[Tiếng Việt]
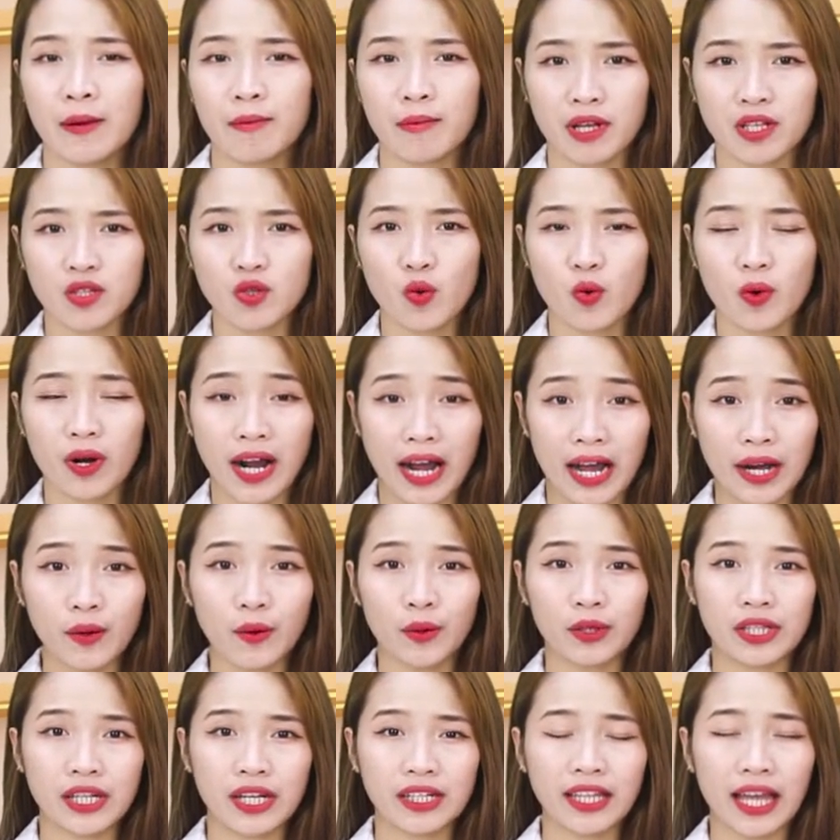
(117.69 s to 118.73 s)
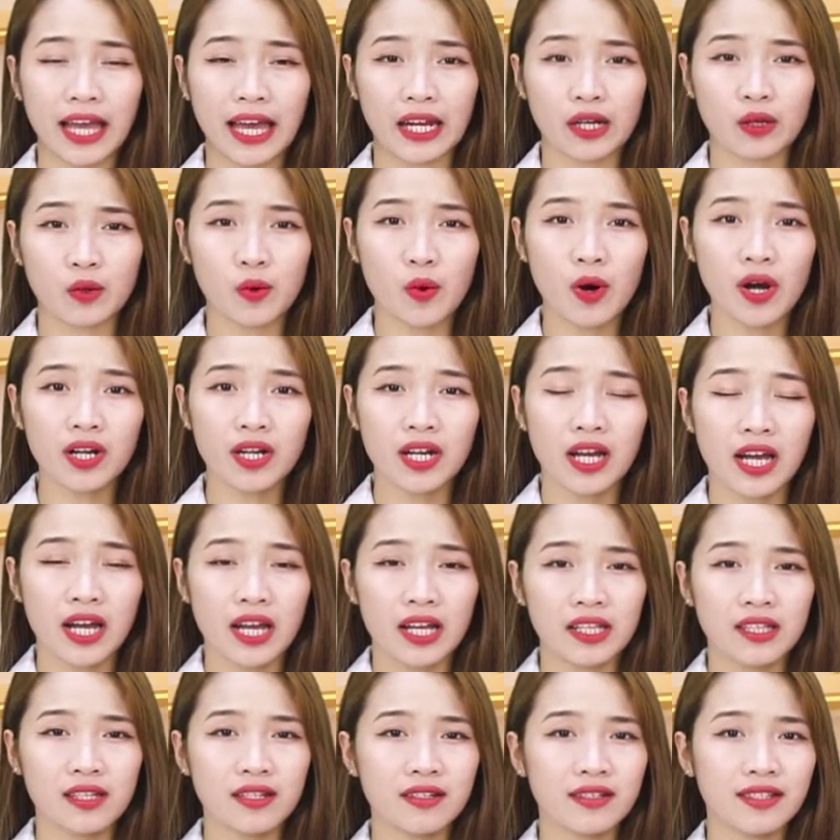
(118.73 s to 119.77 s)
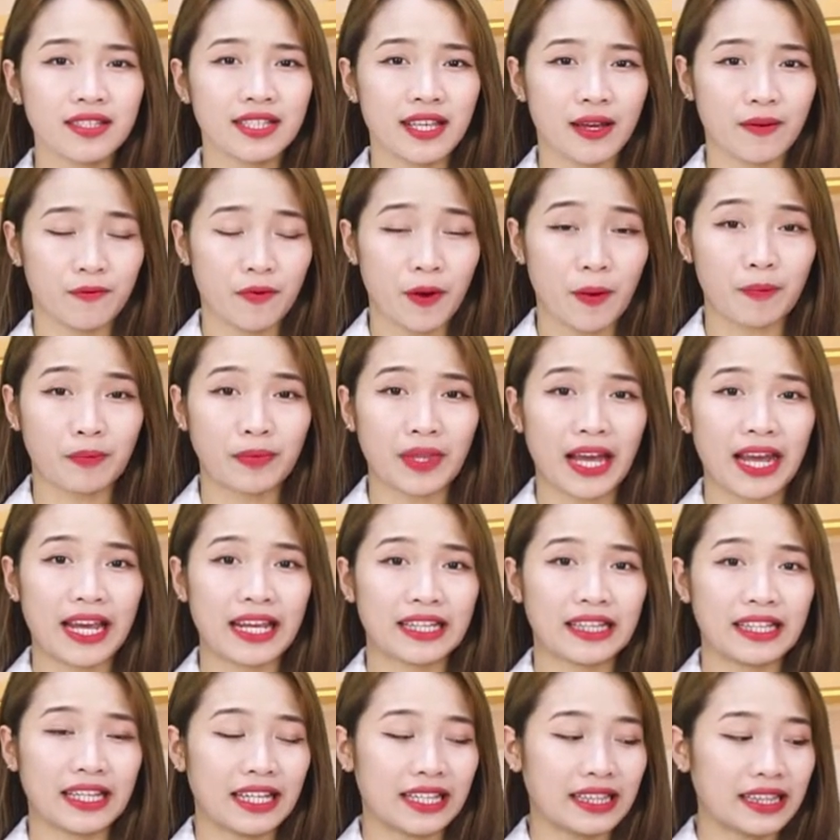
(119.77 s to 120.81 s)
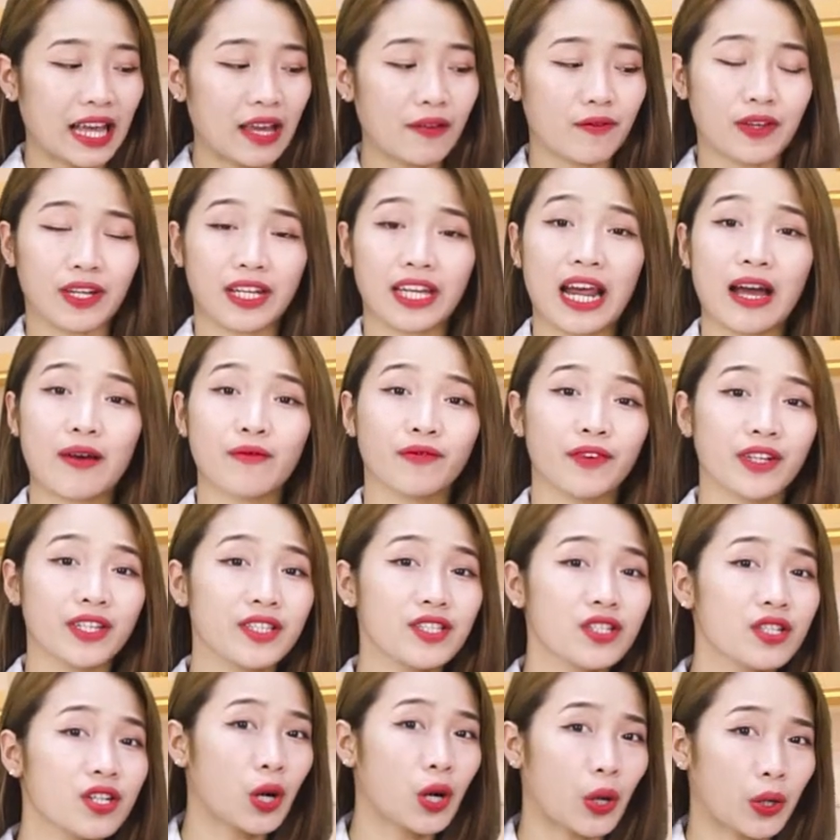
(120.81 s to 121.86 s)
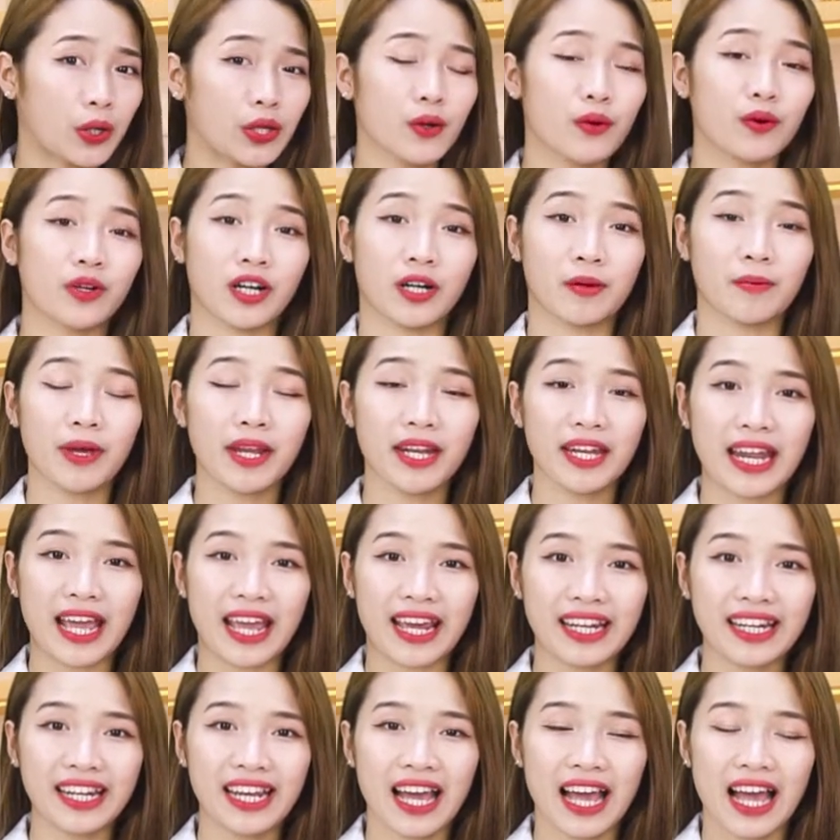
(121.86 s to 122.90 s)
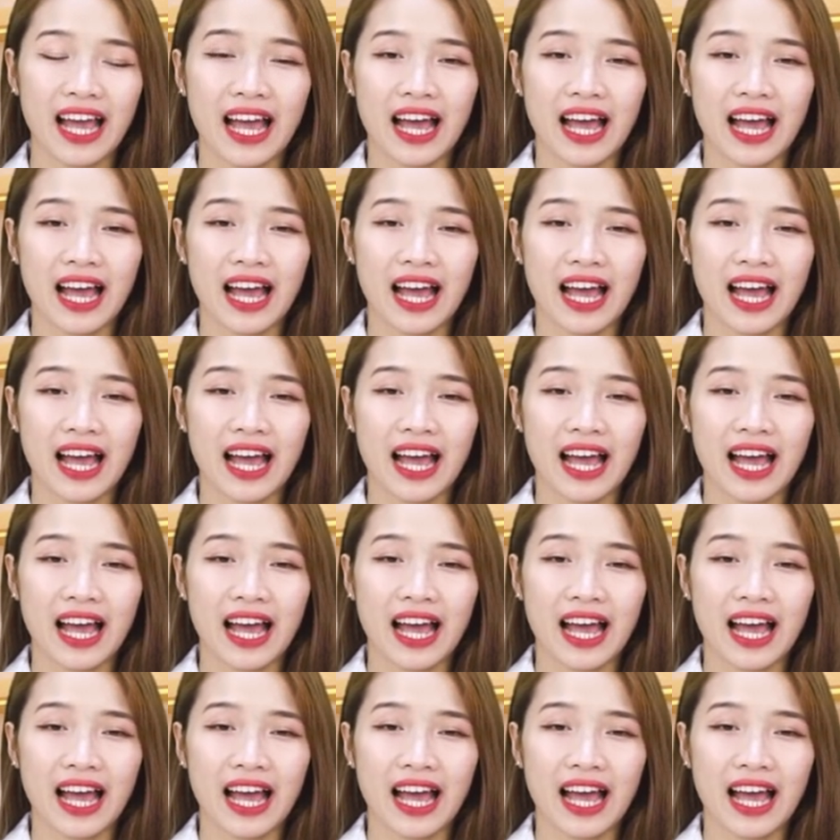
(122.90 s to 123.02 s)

Mặc dù khá nổi tiếng tại Hàn Quốc, nhưng sản phẩm này thì tại Việt Nam vẫn có nhiều người biết đến.